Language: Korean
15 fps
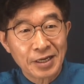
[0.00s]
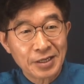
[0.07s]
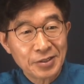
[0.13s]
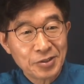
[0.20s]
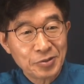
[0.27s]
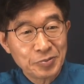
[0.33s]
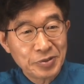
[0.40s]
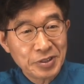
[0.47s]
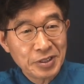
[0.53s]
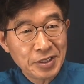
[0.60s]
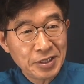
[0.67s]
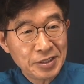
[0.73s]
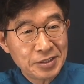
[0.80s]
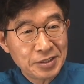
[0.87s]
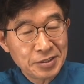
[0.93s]
여러분
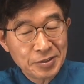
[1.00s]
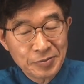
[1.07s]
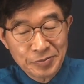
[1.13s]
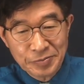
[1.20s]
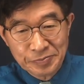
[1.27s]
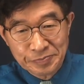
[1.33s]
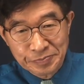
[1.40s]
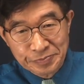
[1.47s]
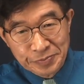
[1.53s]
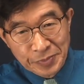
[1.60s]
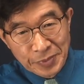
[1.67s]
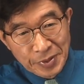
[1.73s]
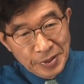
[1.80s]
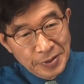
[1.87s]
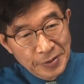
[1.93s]
이 지금
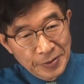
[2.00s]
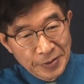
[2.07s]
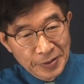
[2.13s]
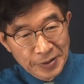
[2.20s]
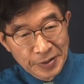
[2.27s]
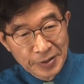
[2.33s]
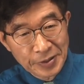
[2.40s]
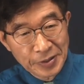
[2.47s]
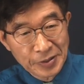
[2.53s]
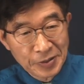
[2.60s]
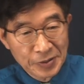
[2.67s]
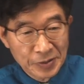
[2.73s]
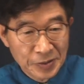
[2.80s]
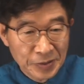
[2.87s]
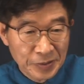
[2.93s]

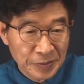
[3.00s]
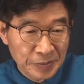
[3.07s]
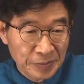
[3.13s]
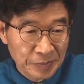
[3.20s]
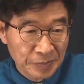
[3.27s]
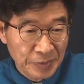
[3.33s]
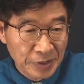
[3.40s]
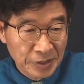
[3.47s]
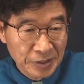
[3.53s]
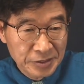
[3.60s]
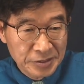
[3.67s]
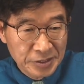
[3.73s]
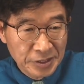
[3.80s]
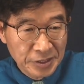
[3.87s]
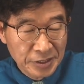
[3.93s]
어, 뭐
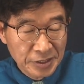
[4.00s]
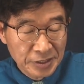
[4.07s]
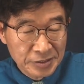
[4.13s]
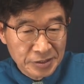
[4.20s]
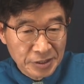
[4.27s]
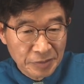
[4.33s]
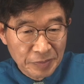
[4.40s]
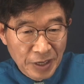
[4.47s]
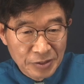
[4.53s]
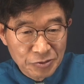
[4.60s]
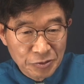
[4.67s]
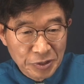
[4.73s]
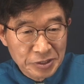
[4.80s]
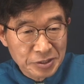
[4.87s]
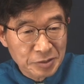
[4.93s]
어제 제가
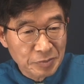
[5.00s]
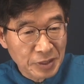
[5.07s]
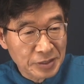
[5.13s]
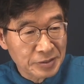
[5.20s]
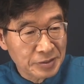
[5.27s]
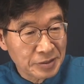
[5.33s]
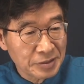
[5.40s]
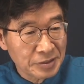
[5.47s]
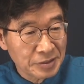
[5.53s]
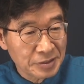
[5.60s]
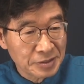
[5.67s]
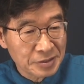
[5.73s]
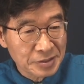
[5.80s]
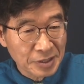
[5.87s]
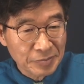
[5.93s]
방송했지만
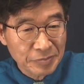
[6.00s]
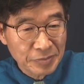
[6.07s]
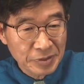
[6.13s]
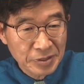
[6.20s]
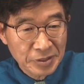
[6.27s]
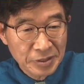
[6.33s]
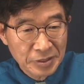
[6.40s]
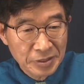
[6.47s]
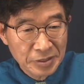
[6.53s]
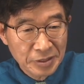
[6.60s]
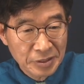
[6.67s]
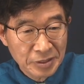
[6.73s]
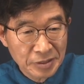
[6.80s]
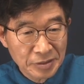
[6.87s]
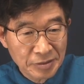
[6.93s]
참 이
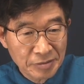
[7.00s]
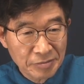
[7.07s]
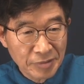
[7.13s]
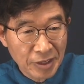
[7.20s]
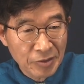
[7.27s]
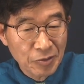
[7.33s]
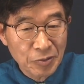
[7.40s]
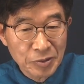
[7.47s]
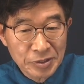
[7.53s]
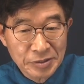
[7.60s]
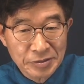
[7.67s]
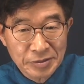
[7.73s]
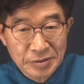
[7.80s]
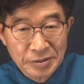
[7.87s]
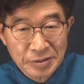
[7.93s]

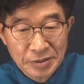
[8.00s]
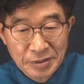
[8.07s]
내용은